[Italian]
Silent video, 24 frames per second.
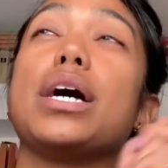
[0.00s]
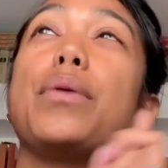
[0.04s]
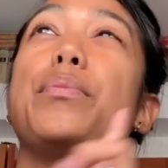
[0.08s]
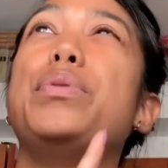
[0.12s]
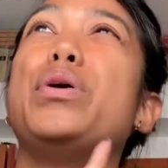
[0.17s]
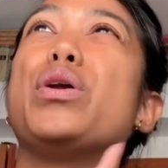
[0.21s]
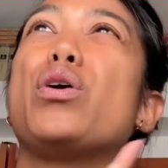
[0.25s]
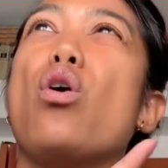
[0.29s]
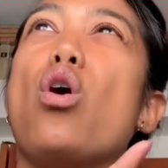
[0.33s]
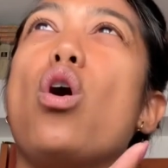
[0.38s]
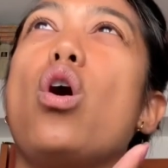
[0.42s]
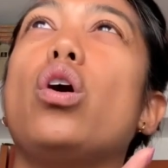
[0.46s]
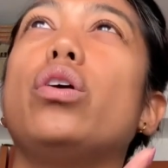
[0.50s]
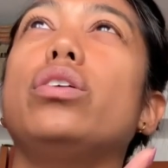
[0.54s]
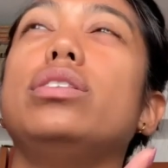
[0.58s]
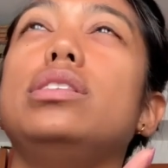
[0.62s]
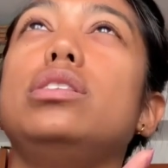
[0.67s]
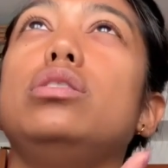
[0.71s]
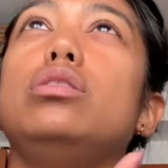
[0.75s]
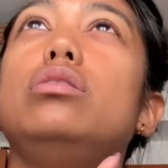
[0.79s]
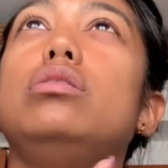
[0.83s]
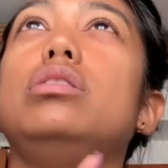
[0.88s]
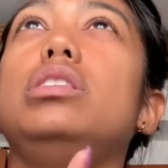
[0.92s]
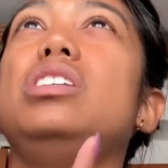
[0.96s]
però
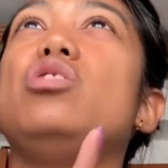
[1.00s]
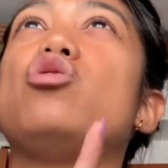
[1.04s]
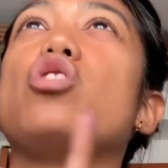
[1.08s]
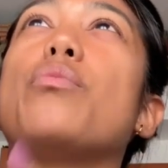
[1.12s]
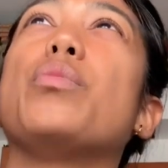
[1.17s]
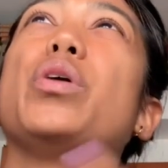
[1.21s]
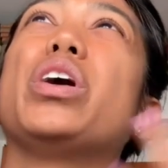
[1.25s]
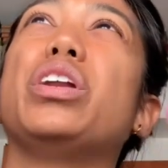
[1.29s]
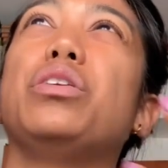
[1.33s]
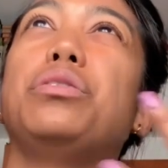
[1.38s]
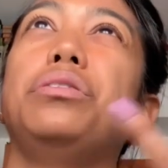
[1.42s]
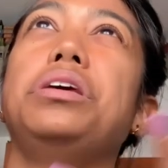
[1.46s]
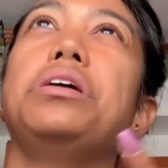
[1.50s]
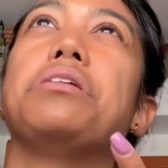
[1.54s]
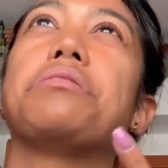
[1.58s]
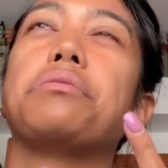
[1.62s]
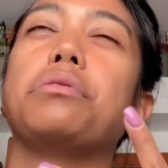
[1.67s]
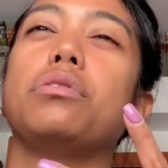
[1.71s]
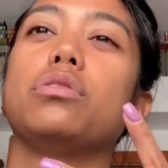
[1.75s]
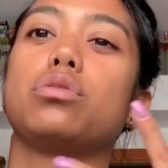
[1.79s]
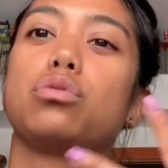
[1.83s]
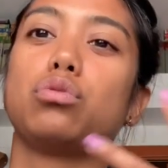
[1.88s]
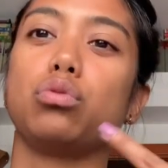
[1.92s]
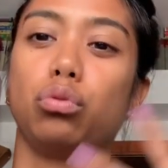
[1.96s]
diciamo che non
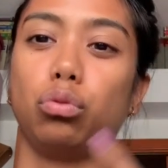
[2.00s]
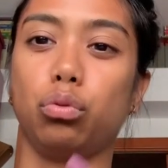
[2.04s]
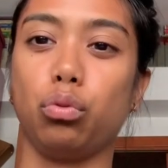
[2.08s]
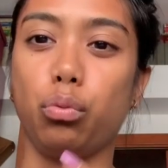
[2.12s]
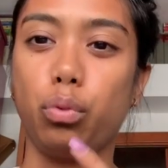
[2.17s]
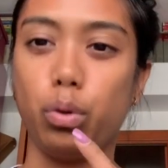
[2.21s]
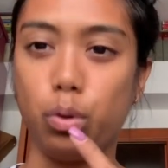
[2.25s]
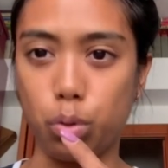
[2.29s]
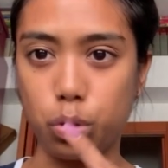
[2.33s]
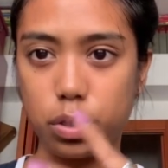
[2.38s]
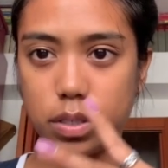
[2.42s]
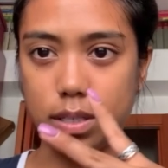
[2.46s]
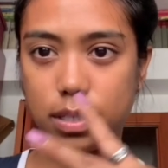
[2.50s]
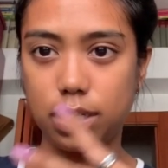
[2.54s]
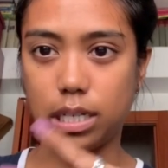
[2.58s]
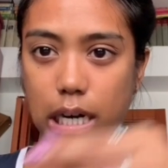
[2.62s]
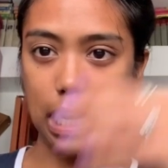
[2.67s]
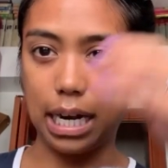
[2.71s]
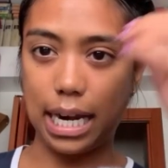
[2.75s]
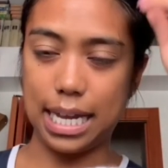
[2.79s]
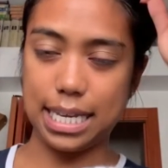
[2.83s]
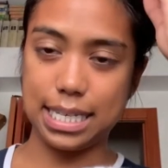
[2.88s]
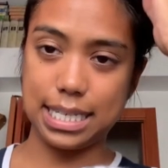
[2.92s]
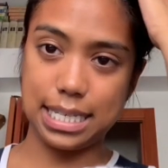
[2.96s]
ero sotto quello
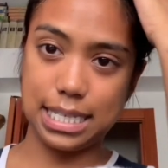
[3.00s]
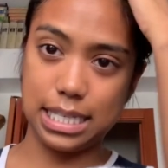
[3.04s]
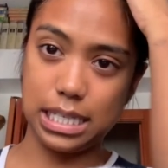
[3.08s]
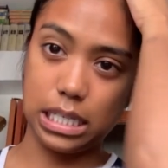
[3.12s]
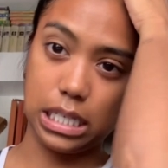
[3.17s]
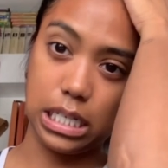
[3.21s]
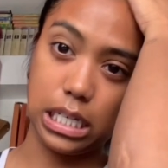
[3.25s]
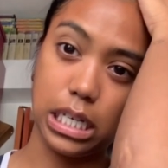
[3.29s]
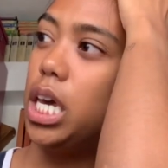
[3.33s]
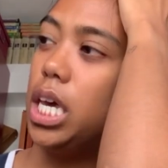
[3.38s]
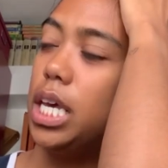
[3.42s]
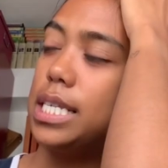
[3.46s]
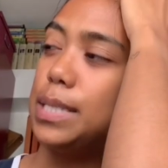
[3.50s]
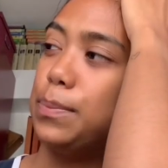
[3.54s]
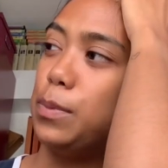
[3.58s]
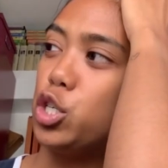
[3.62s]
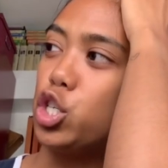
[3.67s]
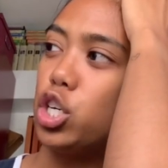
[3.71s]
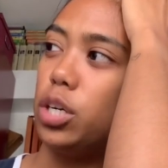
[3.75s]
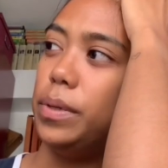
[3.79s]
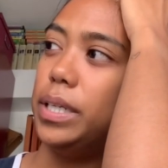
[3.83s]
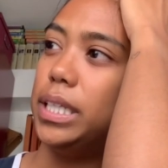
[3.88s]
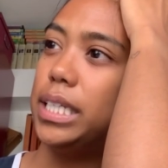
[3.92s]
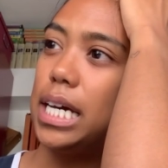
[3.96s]
stress e
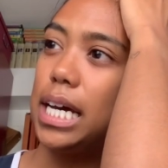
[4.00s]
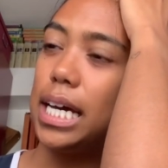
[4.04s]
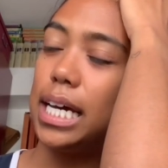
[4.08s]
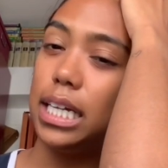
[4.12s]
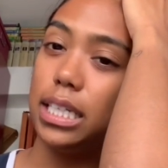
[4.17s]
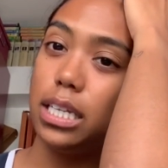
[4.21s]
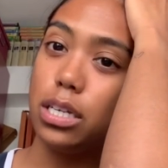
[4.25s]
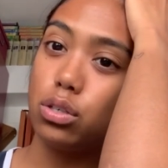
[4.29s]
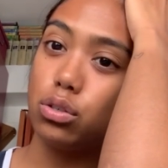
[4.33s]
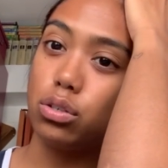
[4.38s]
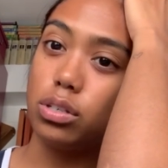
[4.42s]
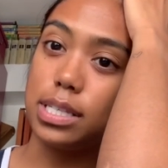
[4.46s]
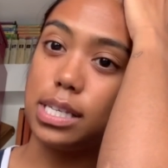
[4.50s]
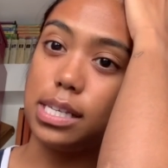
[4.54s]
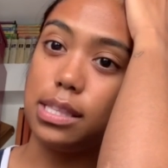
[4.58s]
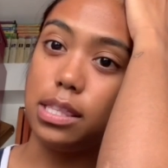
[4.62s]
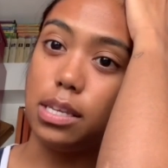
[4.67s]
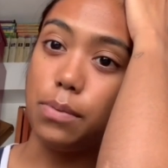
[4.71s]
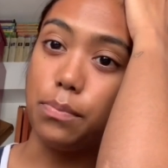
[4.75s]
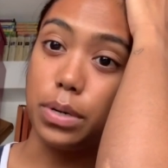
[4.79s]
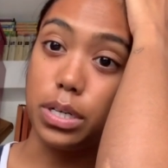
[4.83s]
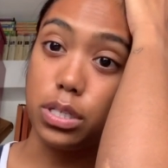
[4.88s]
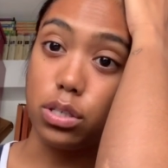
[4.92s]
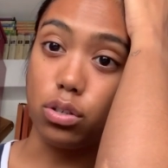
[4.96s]
specialmente anche adesso a
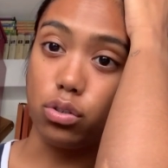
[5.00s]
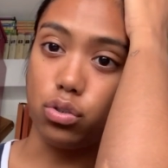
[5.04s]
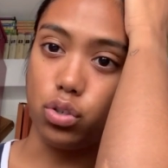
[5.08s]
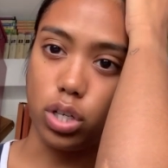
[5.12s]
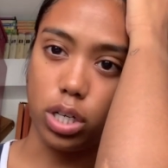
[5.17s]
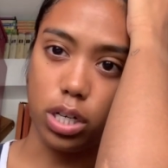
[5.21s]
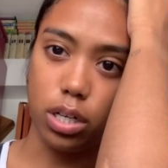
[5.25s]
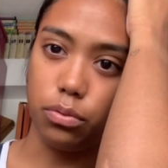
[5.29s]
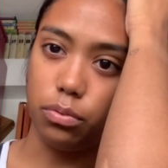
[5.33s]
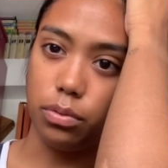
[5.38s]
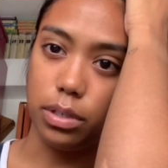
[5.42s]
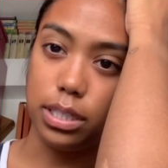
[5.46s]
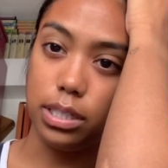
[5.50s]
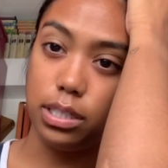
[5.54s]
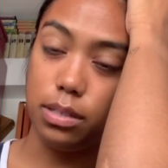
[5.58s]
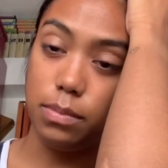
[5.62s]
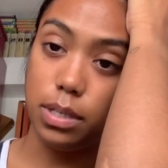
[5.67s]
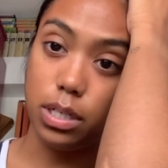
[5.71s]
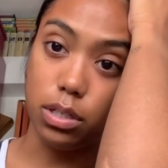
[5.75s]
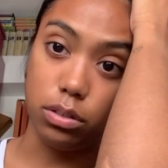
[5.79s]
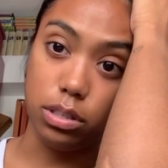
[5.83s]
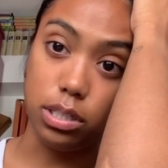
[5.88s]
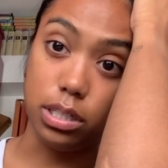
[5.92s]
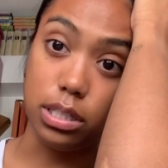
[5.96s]
settembre sto cercando un
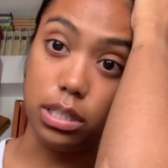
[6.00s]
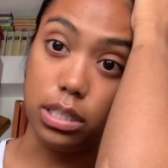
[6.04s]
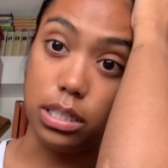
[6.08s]
attimino di,